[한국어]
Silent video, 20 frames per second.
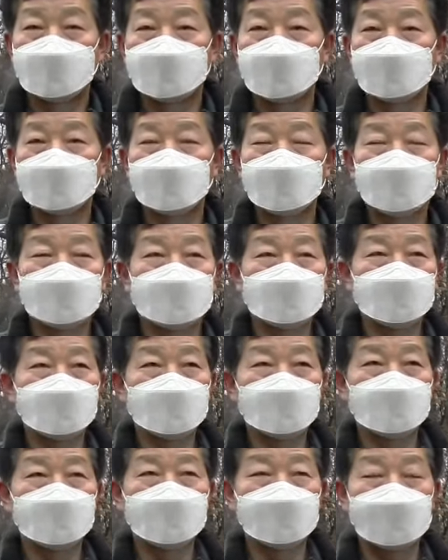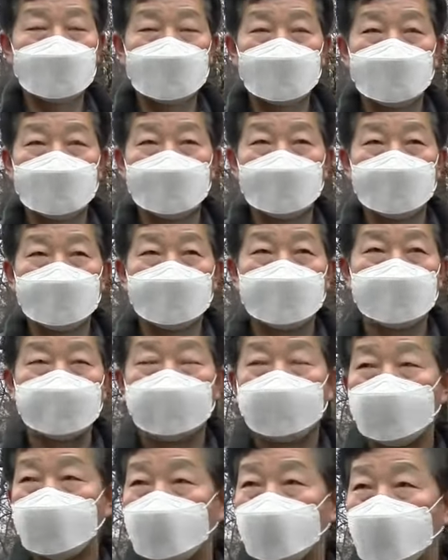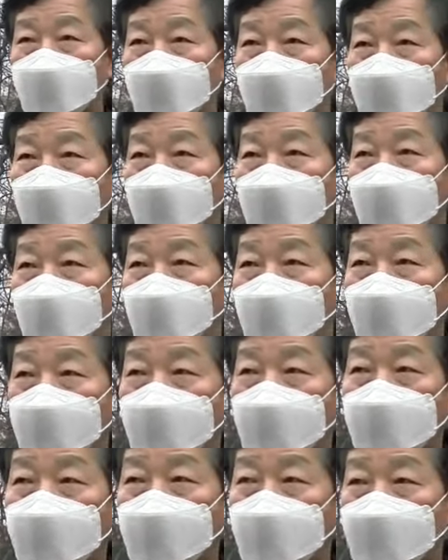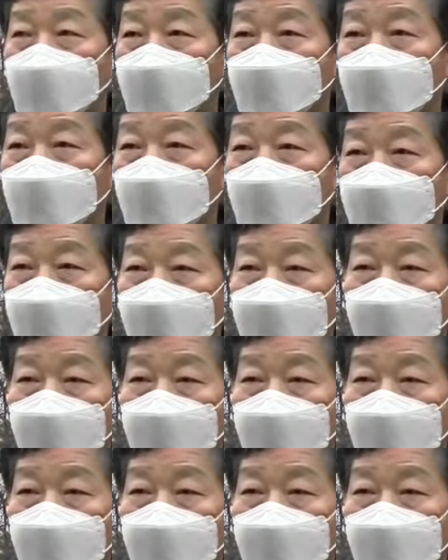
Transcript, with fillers: 제가 있던 곳인데 어, 이곳에서 그뭐